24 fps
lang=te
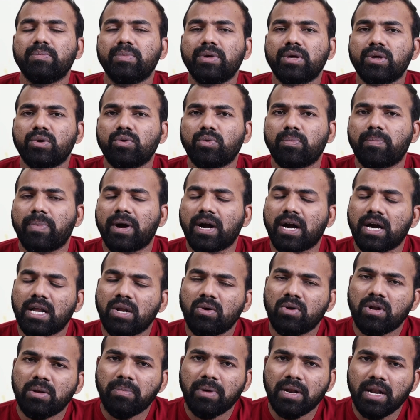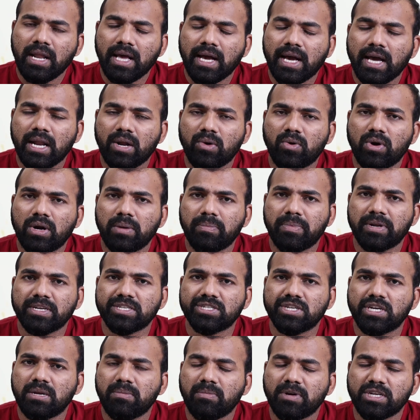మీరు పక్కన ఉన్న బెల్ ఐకాన్ కూడా
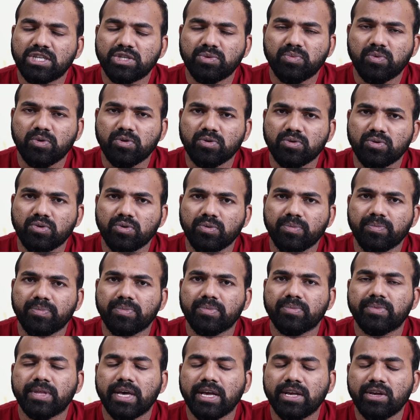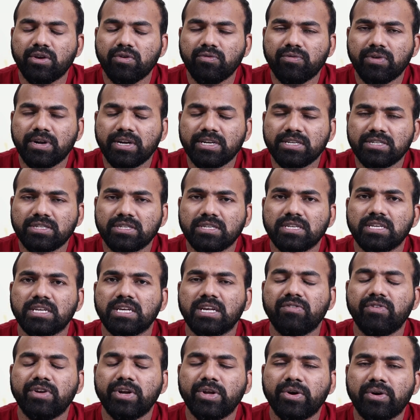ప్రెస్ చేయడం మర్చిపోవద్దు థ్యాంక్ యూ ఫ్రెండ్స్
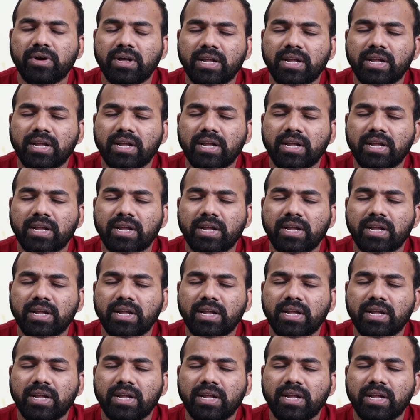ఈ వీడియో